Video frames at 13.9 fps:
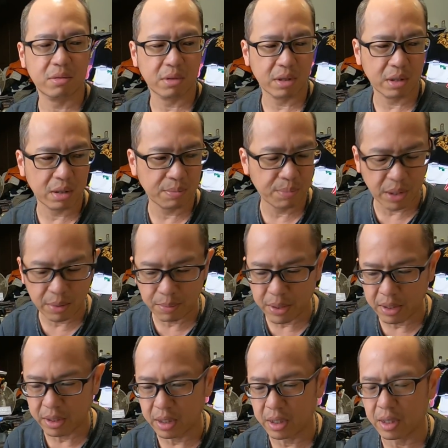これ PayPay
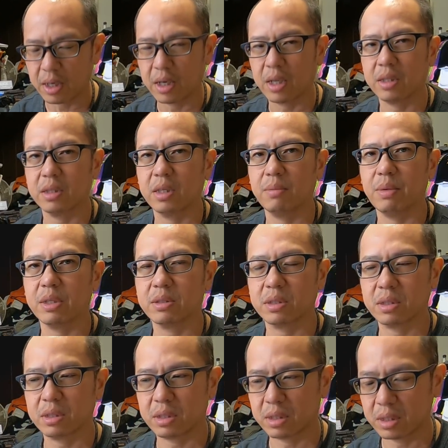で払っていま
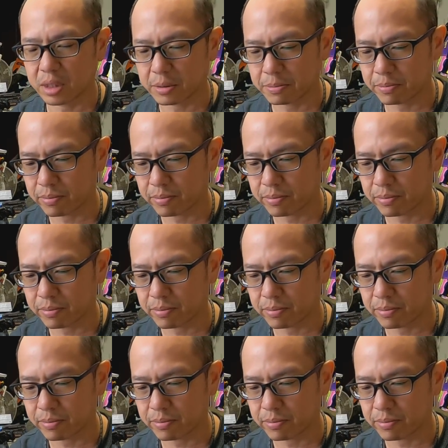す。